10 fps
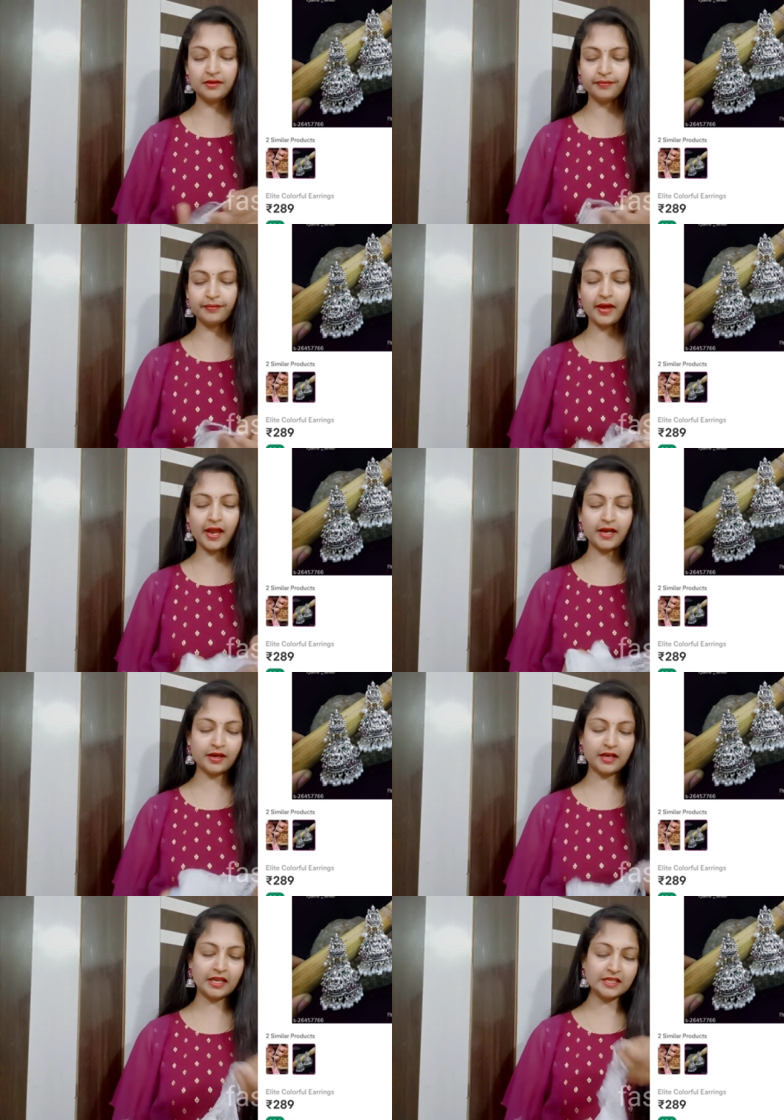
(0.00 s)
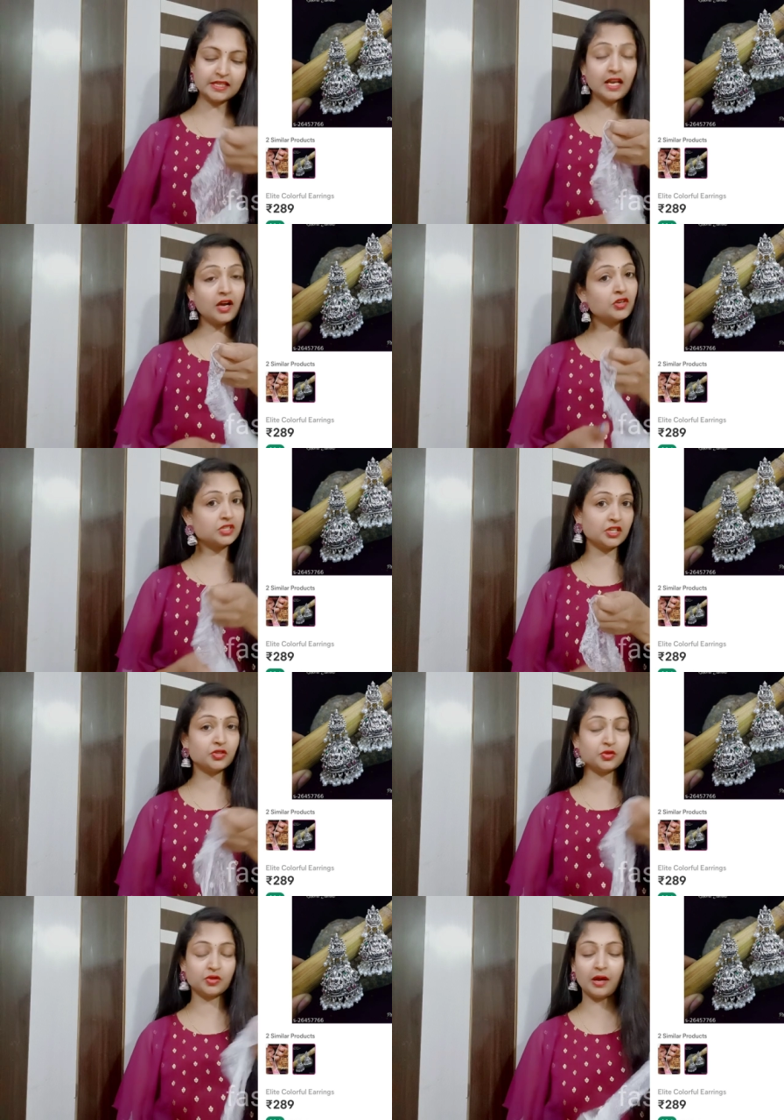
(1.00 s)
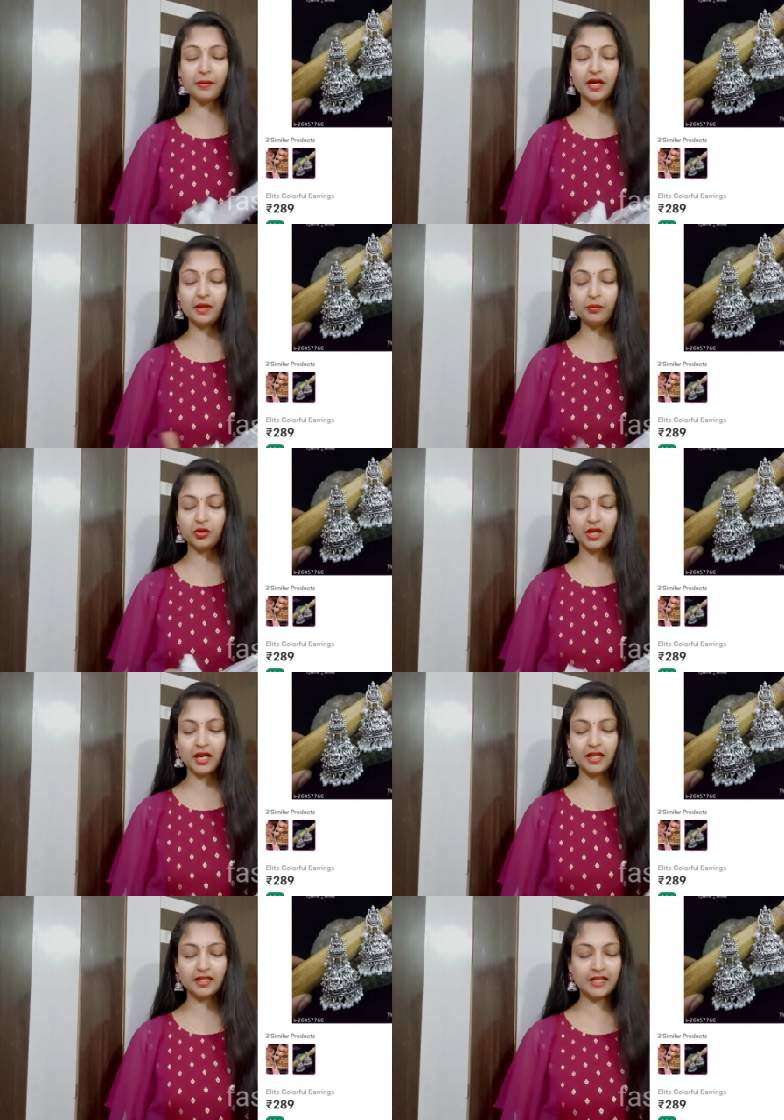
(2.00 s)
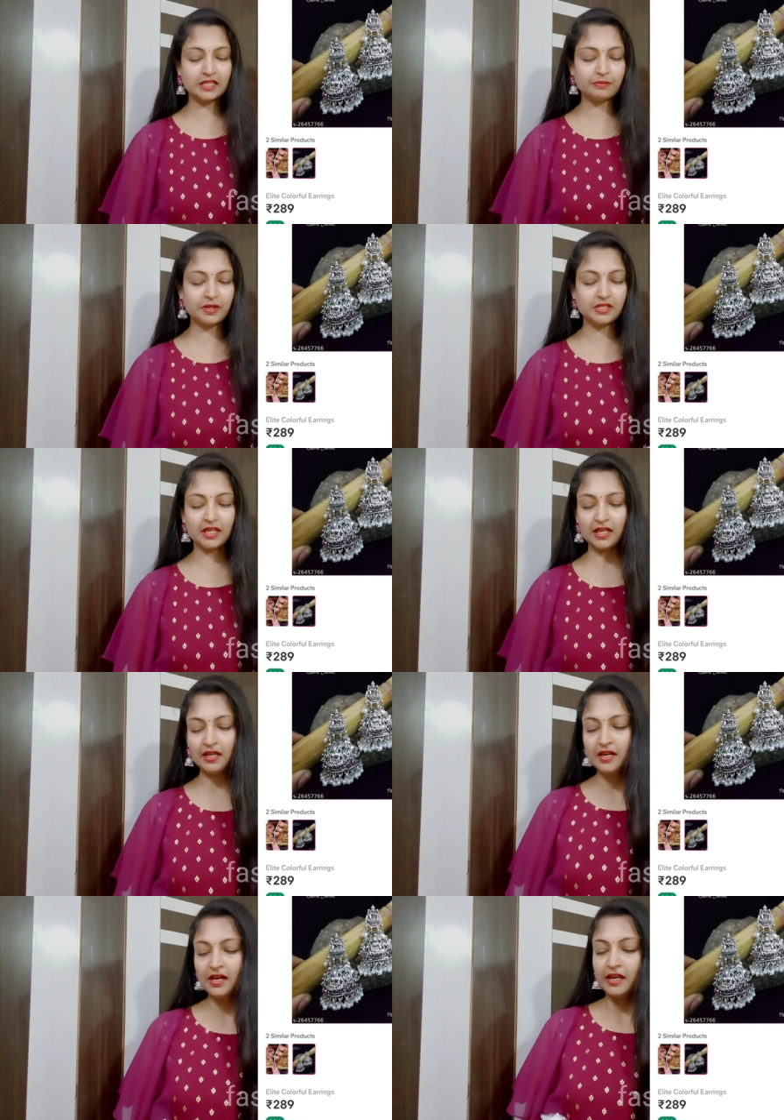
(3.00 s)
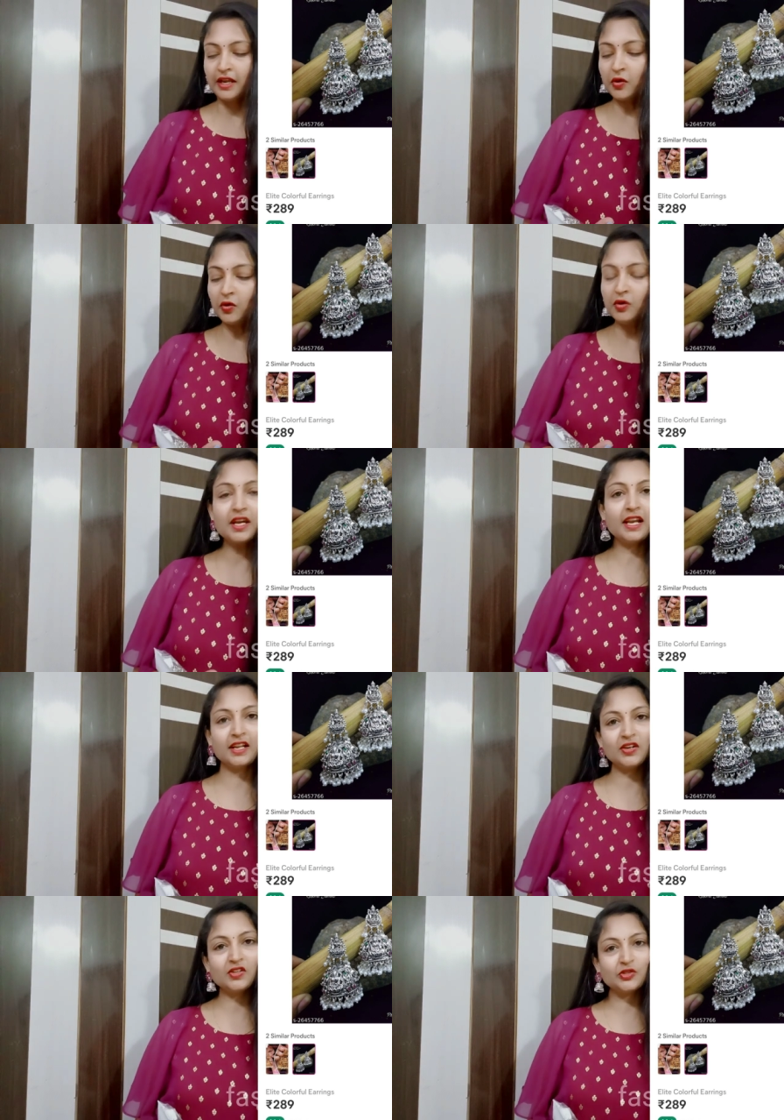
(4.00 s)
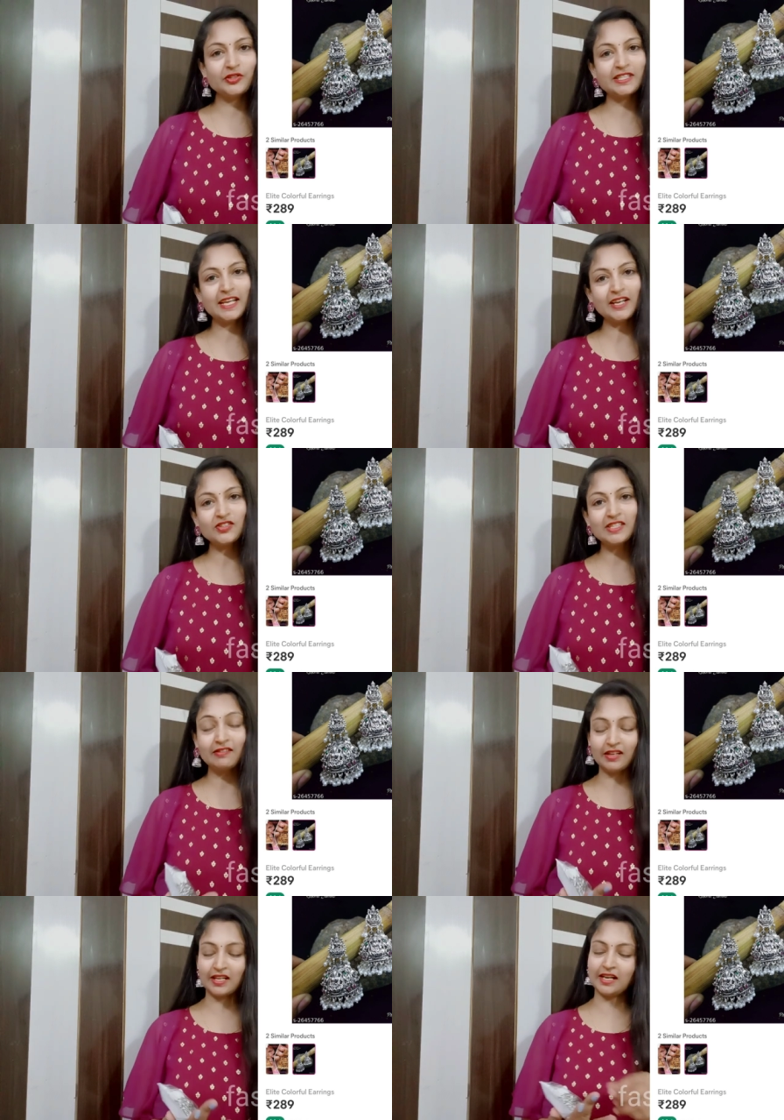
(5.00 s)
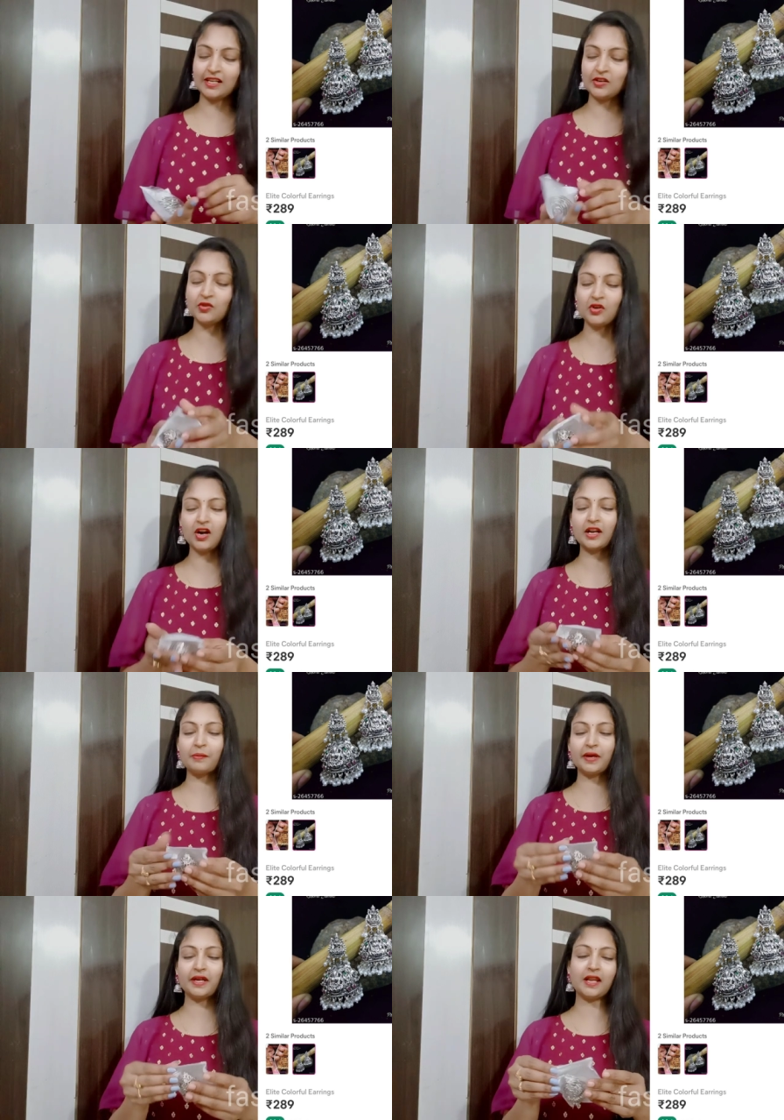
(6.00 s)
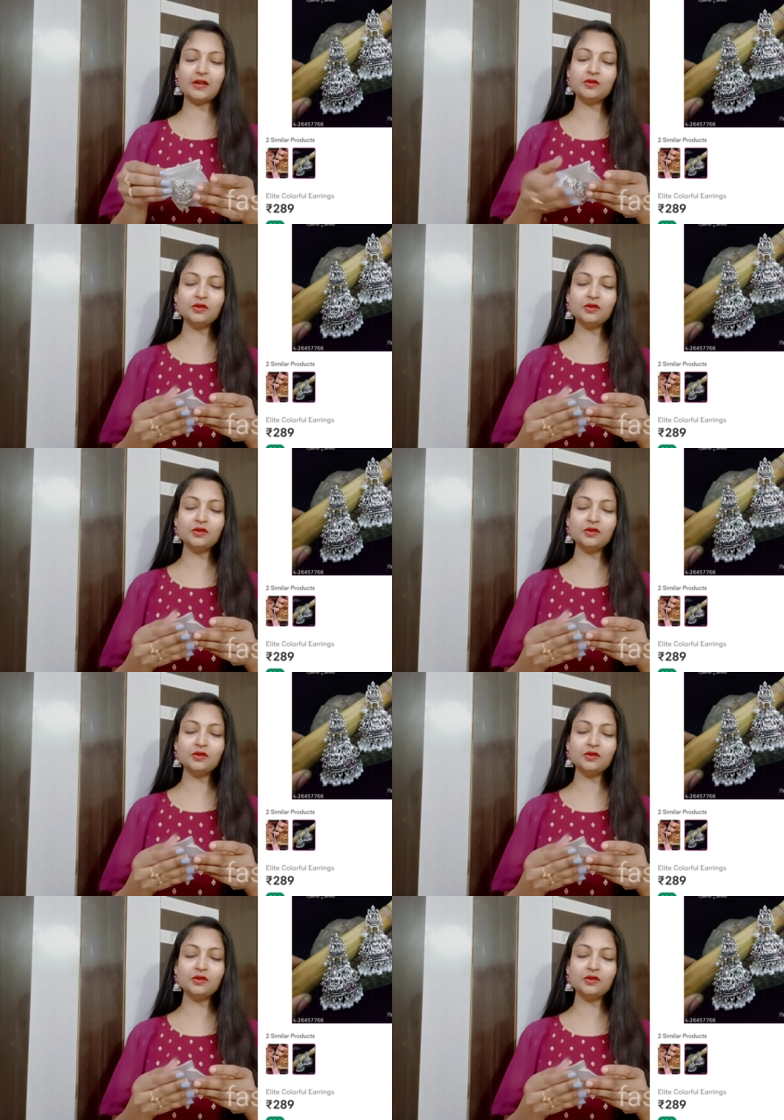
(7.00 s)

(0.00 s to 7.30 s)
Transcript: అండ్ um, రింగ్స్ ఎలా వచ్చాయో చూద్దామండి బుట్టాలు అయితే ఎక్స్పెషల్లీ నేను గోల్డ్ కలర్లో చూపించాను సిల్వర్ కలర్లో కూడా ఆర్డర్ పెట్టాను